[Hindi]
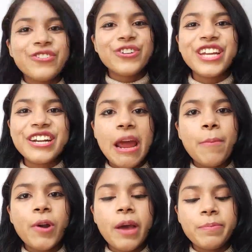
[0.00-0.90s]
so, ये
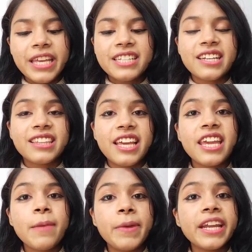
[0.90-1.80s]
ट्राईपॉड आप देख सकते हैं
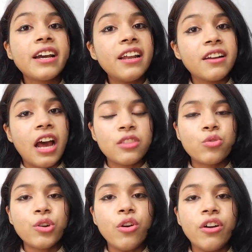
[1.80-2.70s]
ये मैंने कल रात
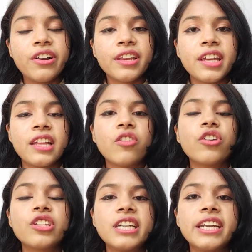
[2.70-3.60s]
को ही ऑर्डर किया था और
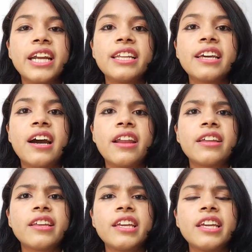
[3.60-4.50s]
इसकी डेट दिखा रहा
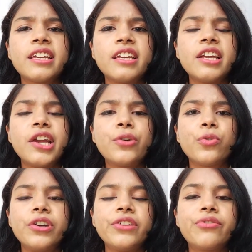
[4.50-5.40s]
था ये कि ये
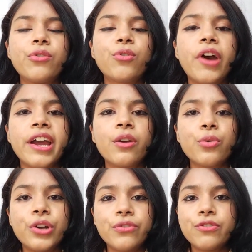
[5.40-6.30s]
24 को आएगा
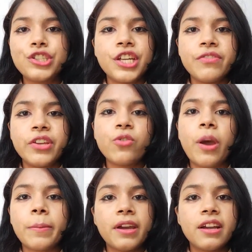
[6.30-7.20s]
24 जनवरी को
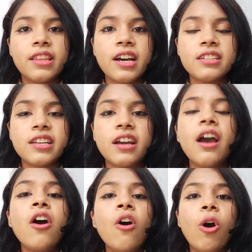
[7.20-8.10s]
आपके घर तक आ जाएगा
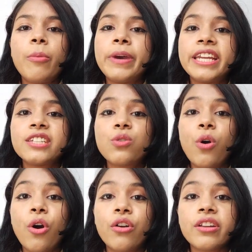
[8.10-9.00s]
और मैंने इसको
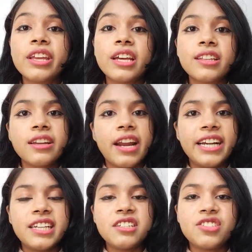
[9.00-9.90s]
ऑर्डर किया था
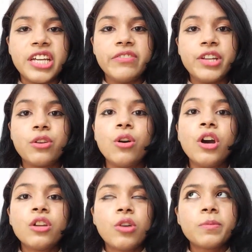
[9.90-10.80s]
19 जनवरी को
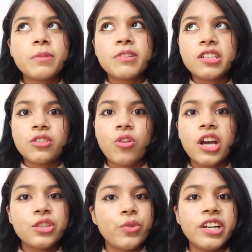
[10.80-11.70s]
तो आप समझ सकते हो
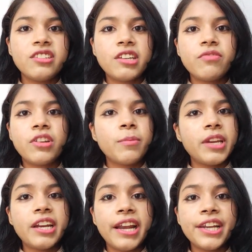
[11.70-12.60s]
आज 20 जनवरी
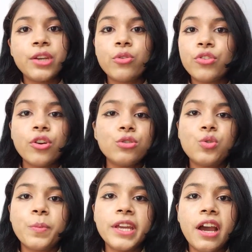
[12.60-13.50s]
मैंने 19 को किया और
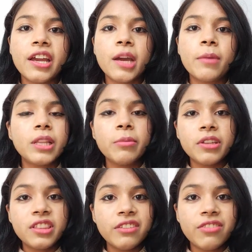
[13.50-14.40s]
सुबह ही आ गया मतलब
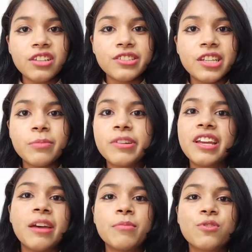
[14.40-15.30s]
इतनी फास्ट डिलीवरी
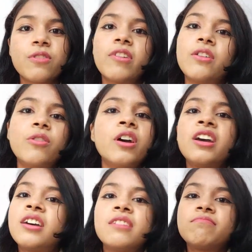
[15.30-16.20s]
एमेजोन वालों
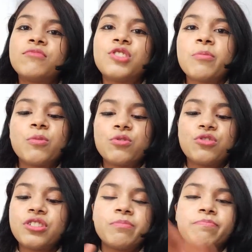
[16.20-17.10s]
मुझे आप
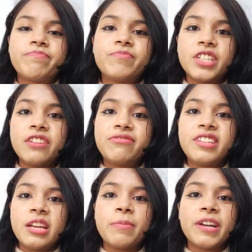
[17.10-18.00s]
कुछ गिफ्ट
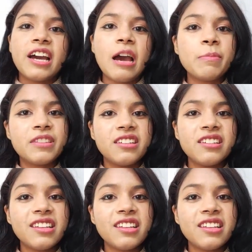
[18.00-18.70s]
देना पड़ेगा आप इतने